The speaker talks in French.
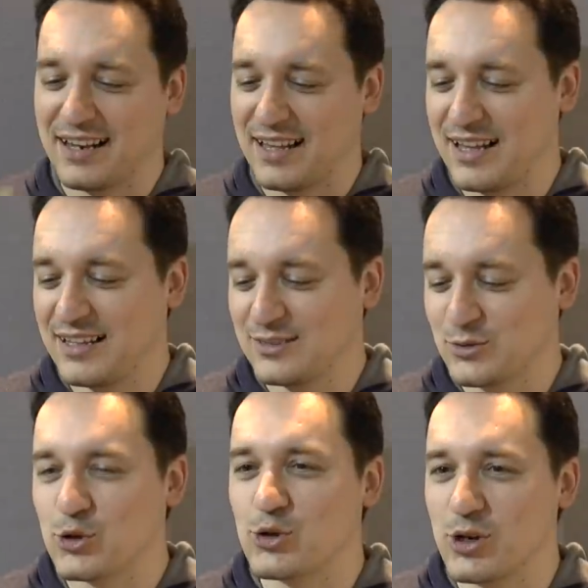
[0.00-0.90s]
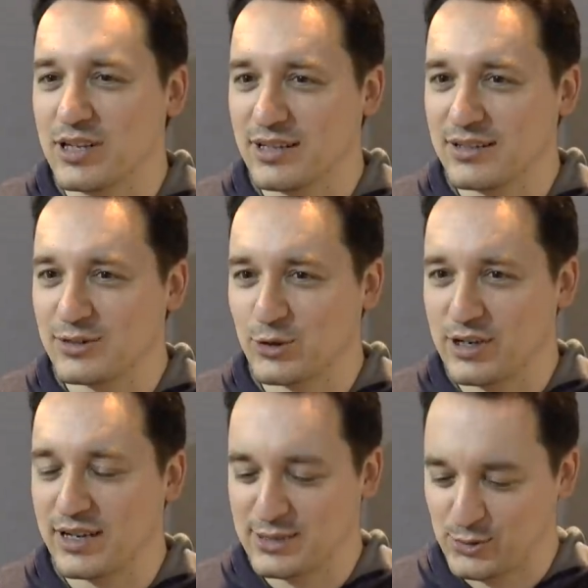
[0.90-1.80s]
Ah, je, lis, hein. je
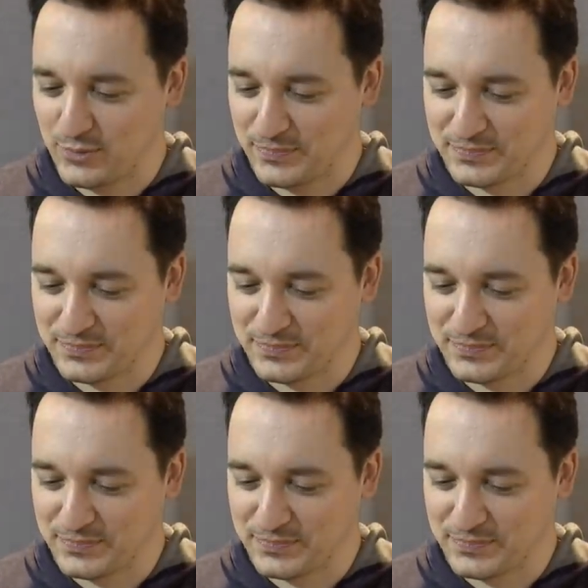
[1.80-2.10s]
lis la question.